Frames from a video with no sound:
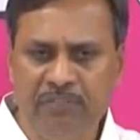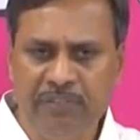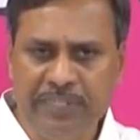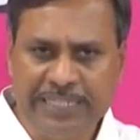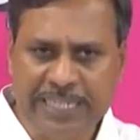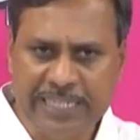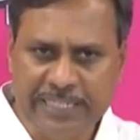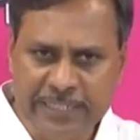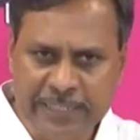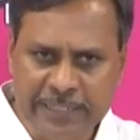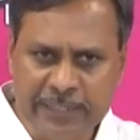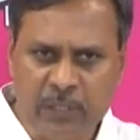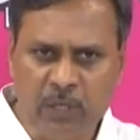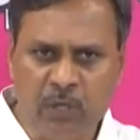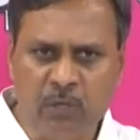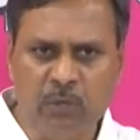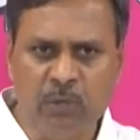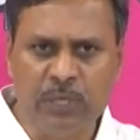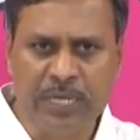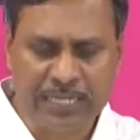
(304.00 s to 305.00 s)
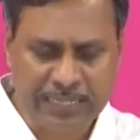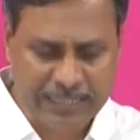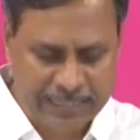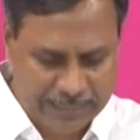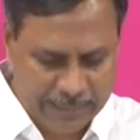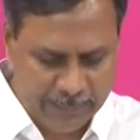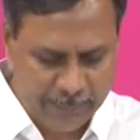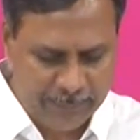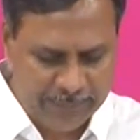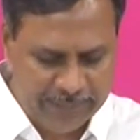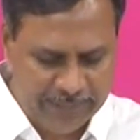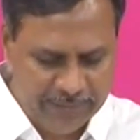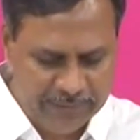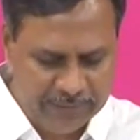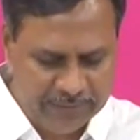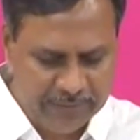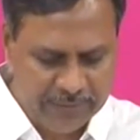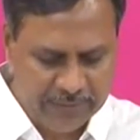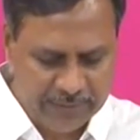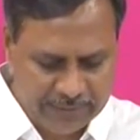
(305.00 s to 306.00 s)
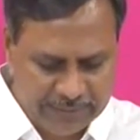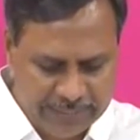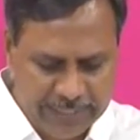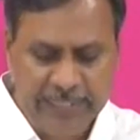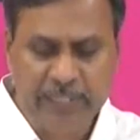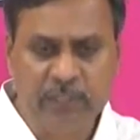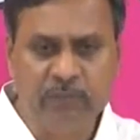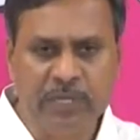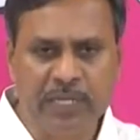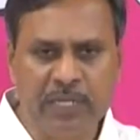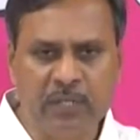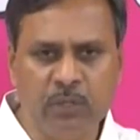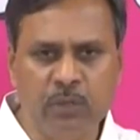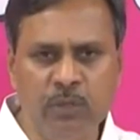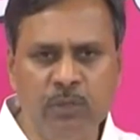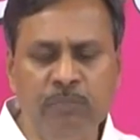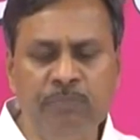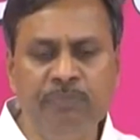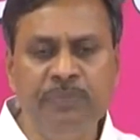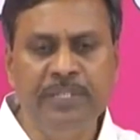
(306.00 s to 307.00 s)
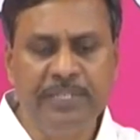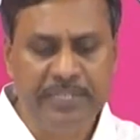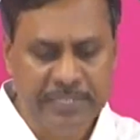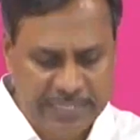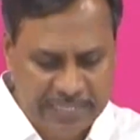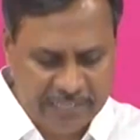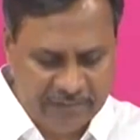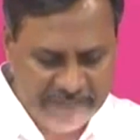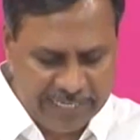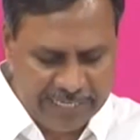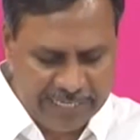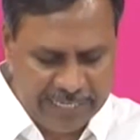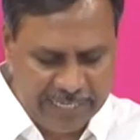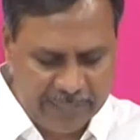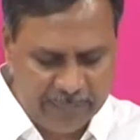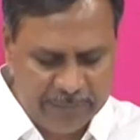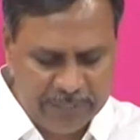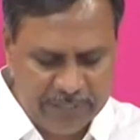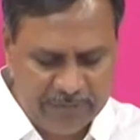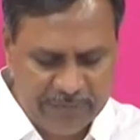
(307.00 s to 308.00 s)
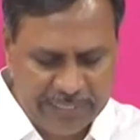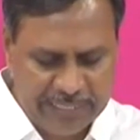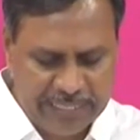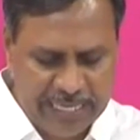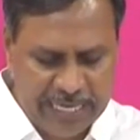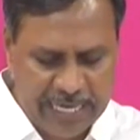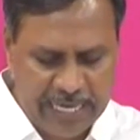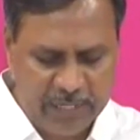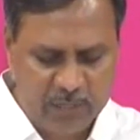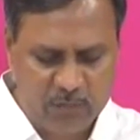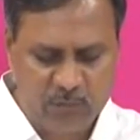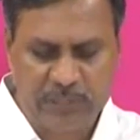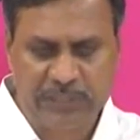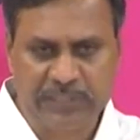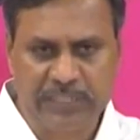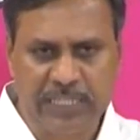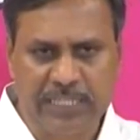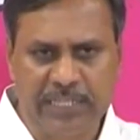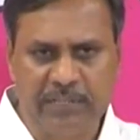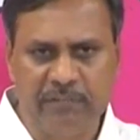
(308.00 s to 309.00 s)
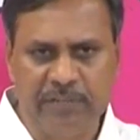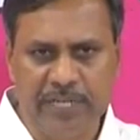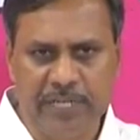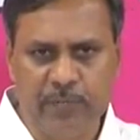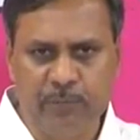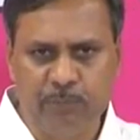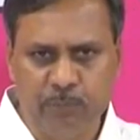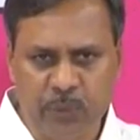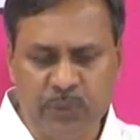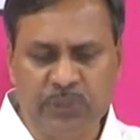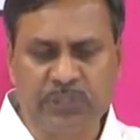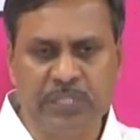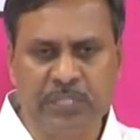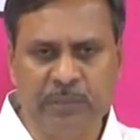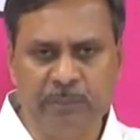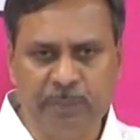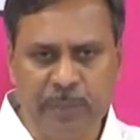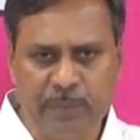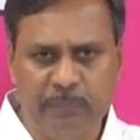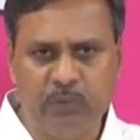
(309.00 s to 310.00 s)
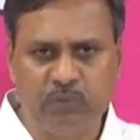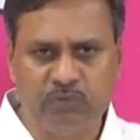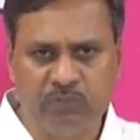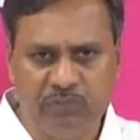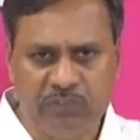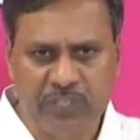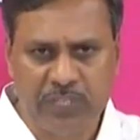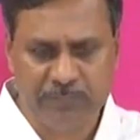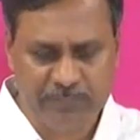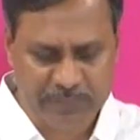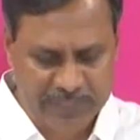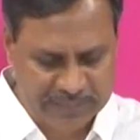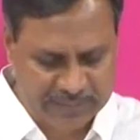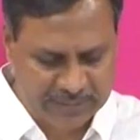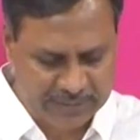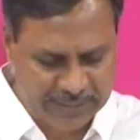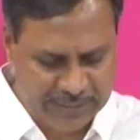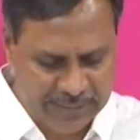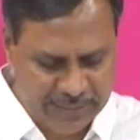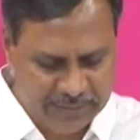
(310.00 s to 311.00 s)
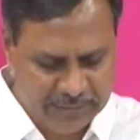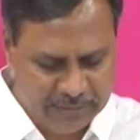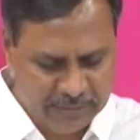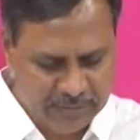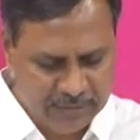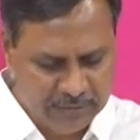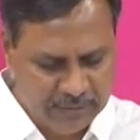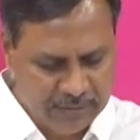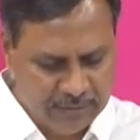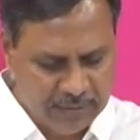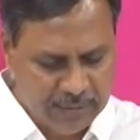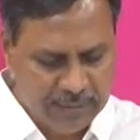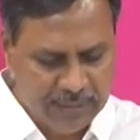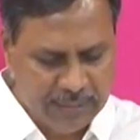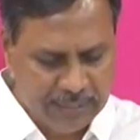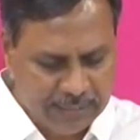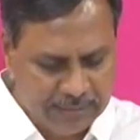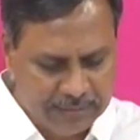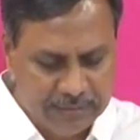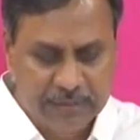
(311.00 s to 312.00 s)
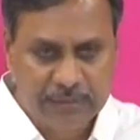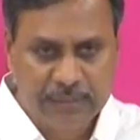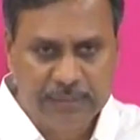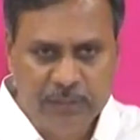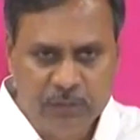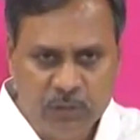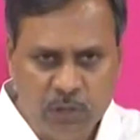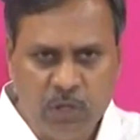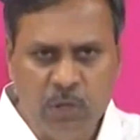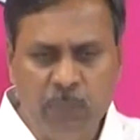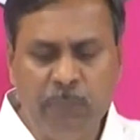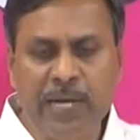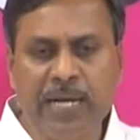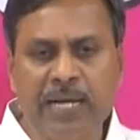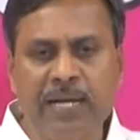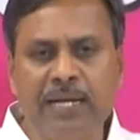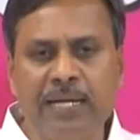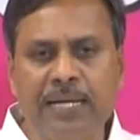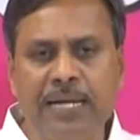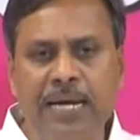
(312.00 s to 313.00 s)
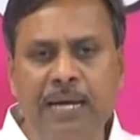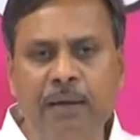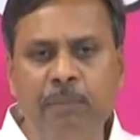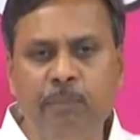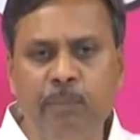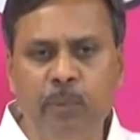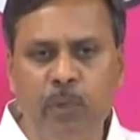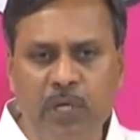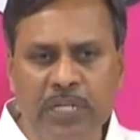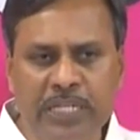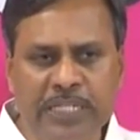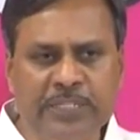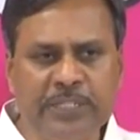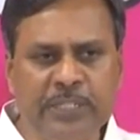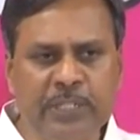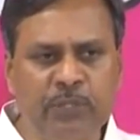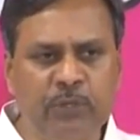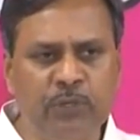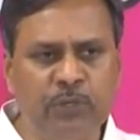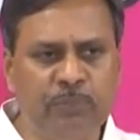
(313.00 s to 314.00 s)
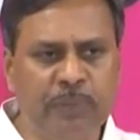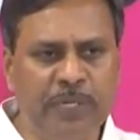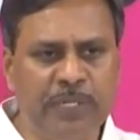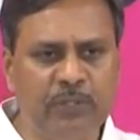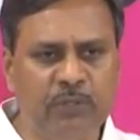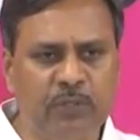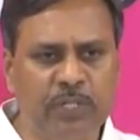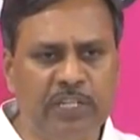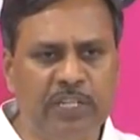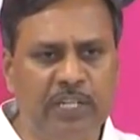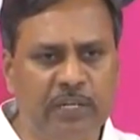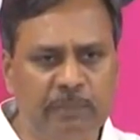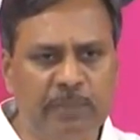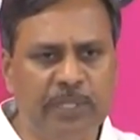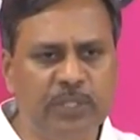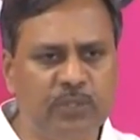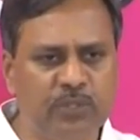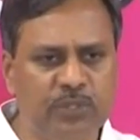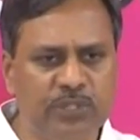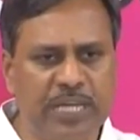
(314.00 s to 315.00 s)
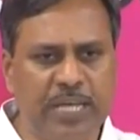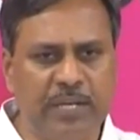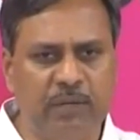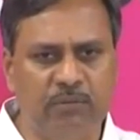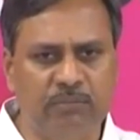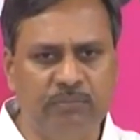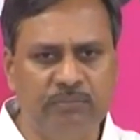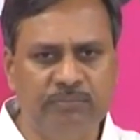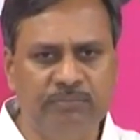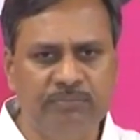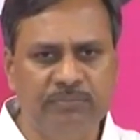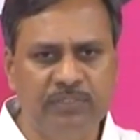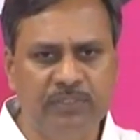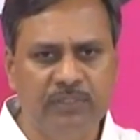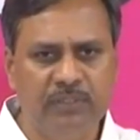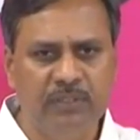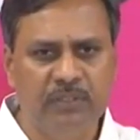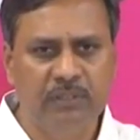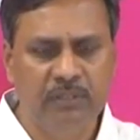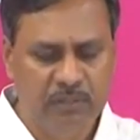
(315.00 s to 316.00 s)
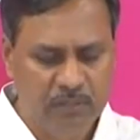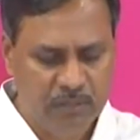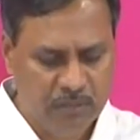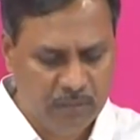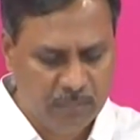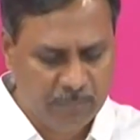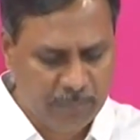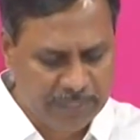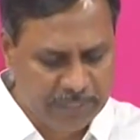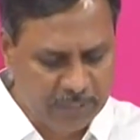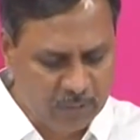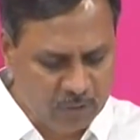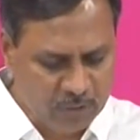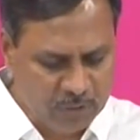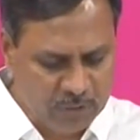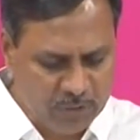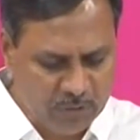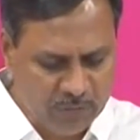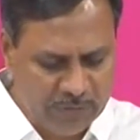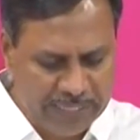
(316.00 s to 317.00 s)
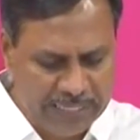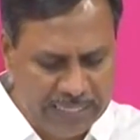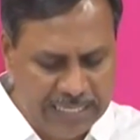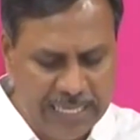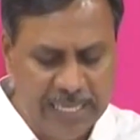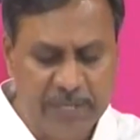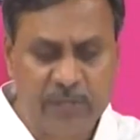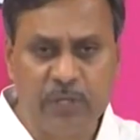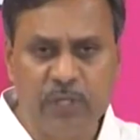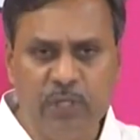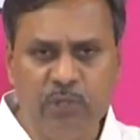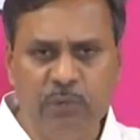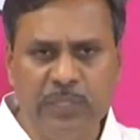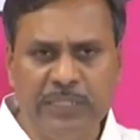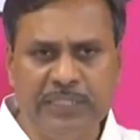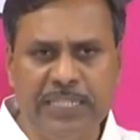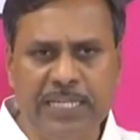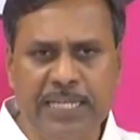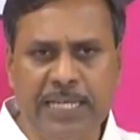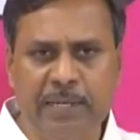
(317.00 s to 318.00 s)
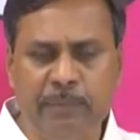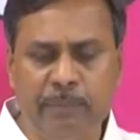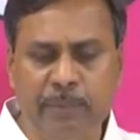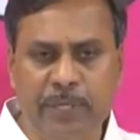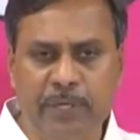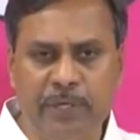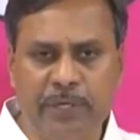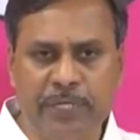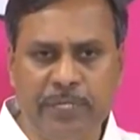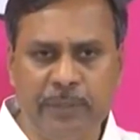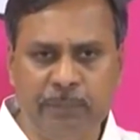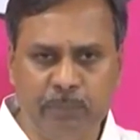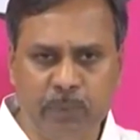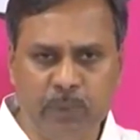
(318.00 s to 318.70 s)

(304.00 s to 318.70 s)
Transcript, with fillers: వీటన్నిట్లో కూడా కలిపి నేటి వరకు ఇరవై ఎనిమిది వేల ఆరు వందల ఇరవై ఏడు పోస్టులను ప్రభుత్వం ఫిలప్ చేసింది ఇందులో భాగంగా పోలీస్ రిక్రూట్మెంట్ కూడా నిన్న మీరు చూశారు పదకొండు వేల రెండు వందల ఎనభై ఒకటి